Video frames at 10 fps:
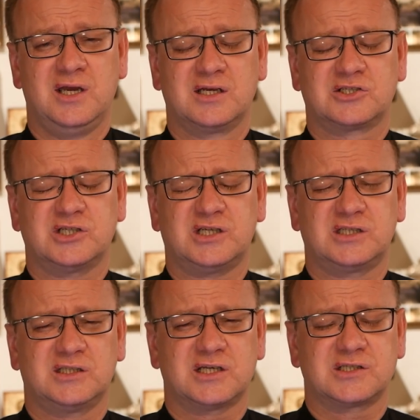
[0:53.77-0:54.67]
grzechy,
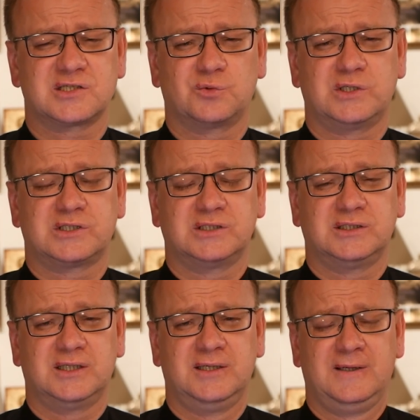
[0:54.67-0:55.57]
nasze złe
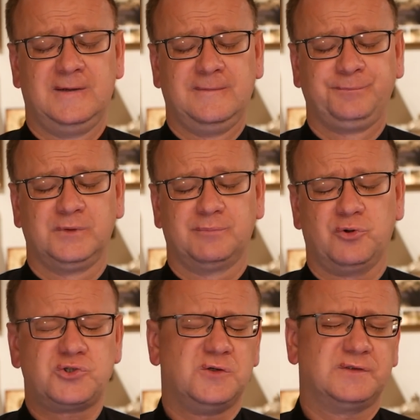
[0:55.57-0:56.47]
czyny
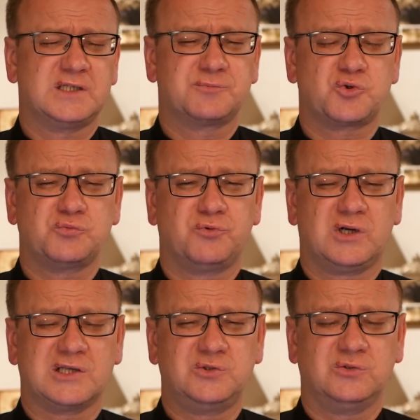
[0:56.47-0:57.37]
po co w ten sposób
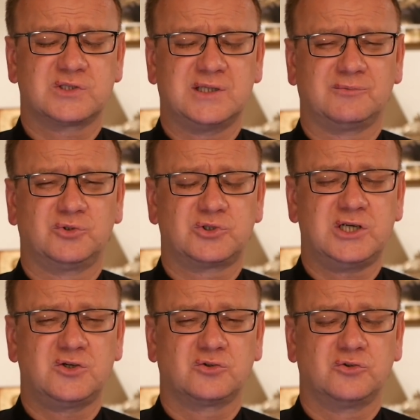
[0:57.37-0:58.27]
pokazując nam, do
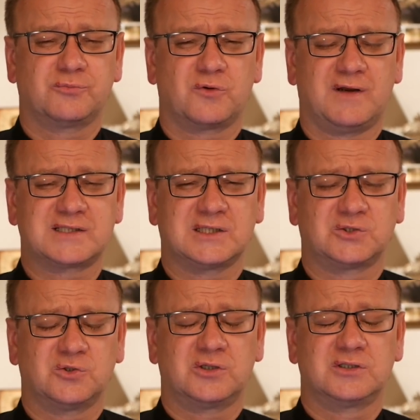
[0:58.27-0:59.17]
czego doprowadza
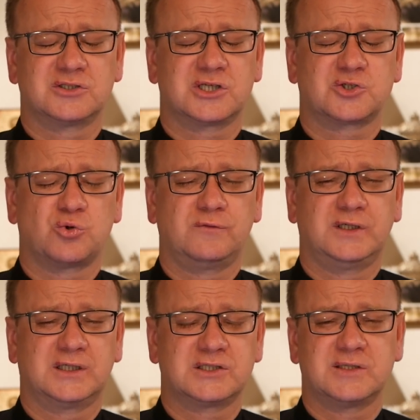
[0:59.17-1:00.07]
to, że
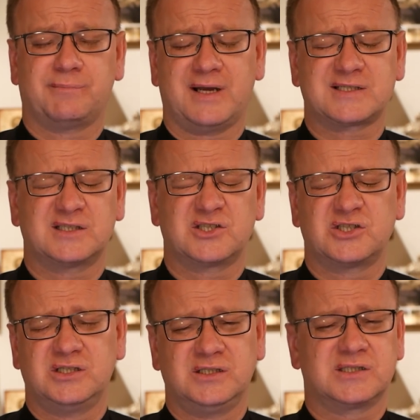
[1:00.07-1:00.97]
człowiek, że pasterz
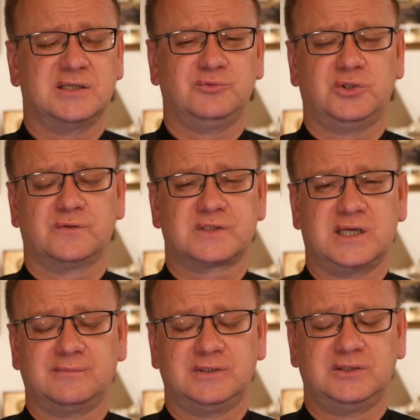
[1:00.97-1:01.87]
się nie zajmuje
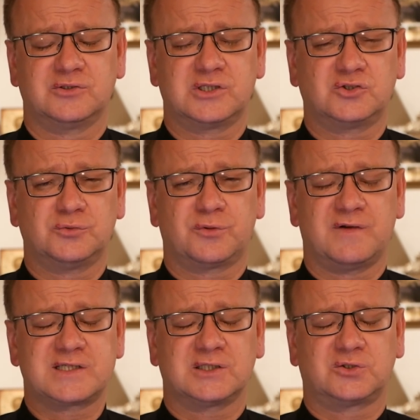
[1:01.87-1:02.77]
owcami, do czego
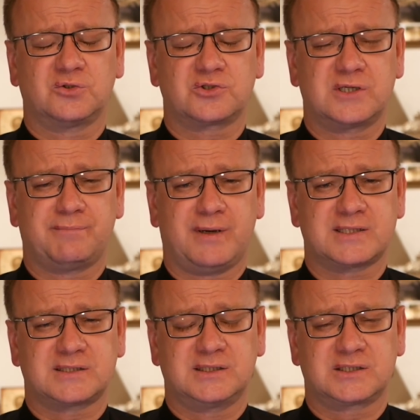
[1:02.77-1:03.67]
doprowadza to, że
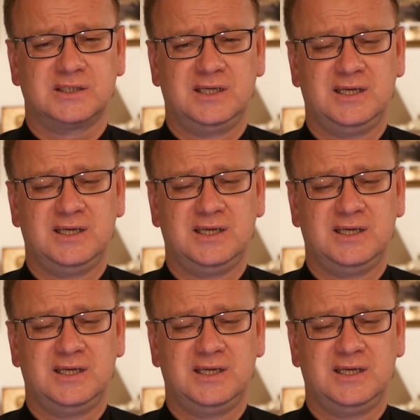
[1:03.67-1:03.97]
pasterz